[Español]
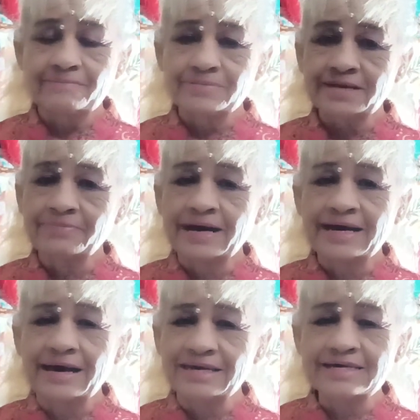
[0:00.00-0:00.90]
se va
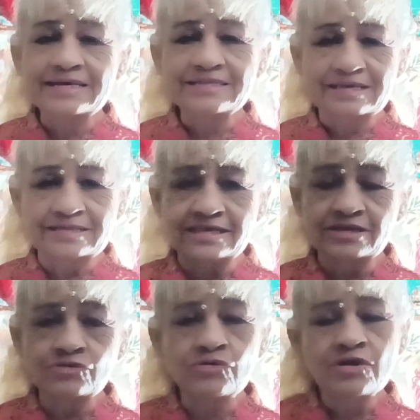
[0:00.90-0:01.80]
a ir
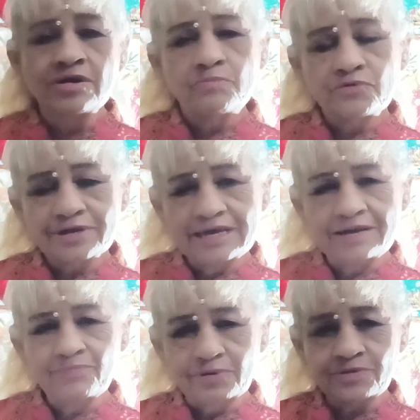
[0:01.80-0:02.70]
entendiendo por qué
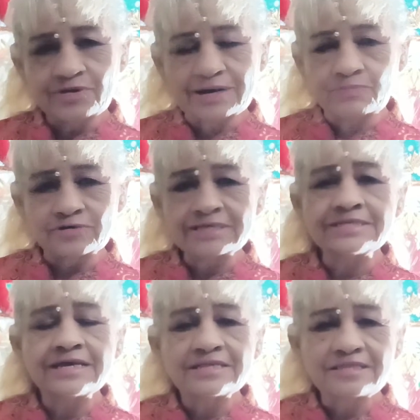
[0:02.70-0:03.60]
el pueblo japonés
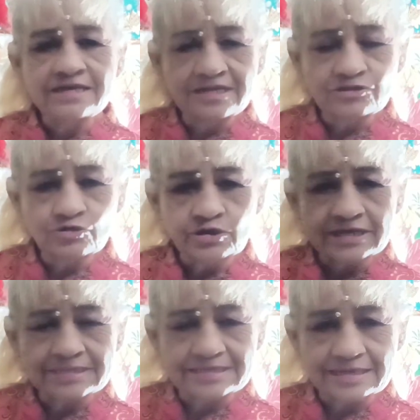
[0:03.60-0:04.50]
tiene
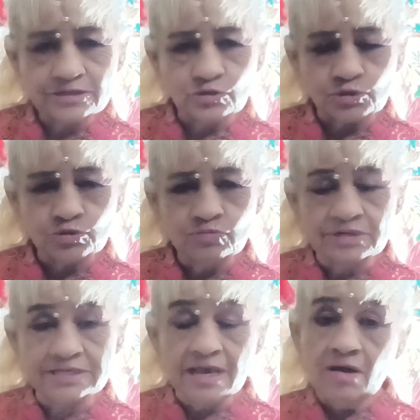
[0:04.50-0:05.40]
todas esas
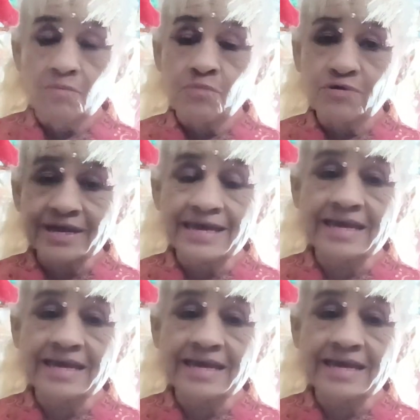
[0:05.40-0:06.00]
costumbres, por qué